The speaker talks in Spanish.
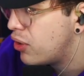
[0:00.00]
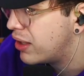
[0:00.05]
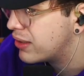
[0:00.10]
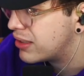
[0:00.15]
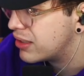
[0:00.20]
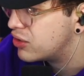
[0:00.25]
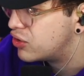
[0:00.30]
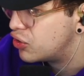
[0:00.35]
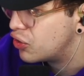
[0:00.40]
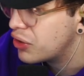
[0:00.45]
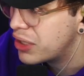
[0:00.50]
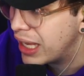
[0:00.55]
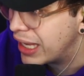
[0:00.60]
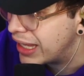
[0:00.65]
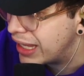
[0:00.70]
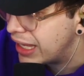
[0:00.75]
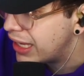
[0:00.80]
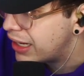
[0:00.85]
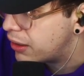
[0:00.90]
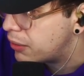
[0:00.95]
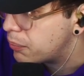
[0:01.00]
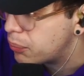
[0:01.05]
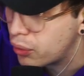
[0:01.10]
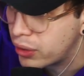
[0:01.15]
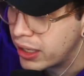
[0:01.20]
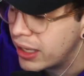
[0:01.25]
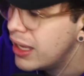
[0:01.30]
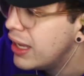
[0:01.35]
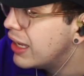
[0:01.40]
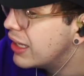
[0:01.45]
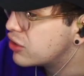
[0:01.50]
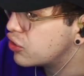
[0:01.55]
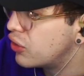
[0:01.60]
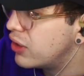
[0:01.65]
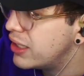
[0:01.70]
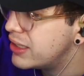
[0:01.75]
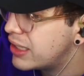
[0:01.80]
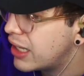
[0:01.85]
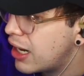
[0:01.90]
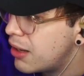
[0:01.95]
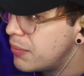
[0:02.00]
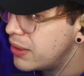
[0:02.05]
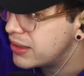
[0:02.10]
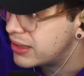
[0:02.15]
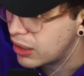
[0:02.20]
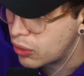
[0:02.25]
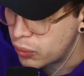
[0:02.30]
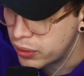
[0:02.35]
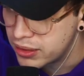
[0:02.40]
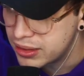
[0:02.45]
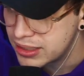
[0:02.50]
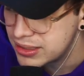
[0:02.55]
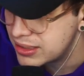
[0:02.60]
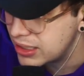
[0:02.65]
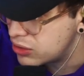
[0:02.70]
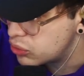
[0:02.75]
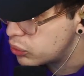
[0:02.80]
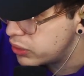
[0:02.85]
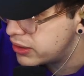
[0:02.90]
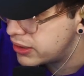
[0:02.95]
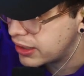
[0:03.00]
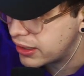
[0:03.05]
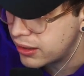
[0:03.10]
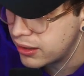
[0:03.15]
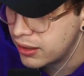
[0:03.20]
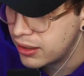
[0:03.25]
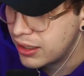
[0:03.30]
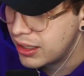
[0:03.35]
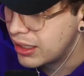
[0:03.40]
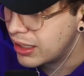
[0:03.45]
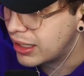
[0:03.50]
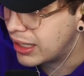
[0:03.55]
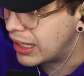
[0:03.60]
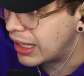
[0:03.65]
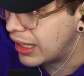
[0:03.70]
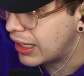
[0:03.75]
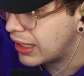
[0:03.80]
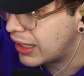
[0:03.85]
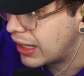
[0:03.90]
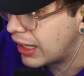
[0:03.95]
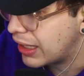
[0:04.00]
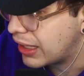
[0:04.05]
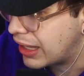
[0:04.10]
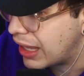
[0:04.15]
de atención que quieren, porque son literalmente cuentas de Twitter que,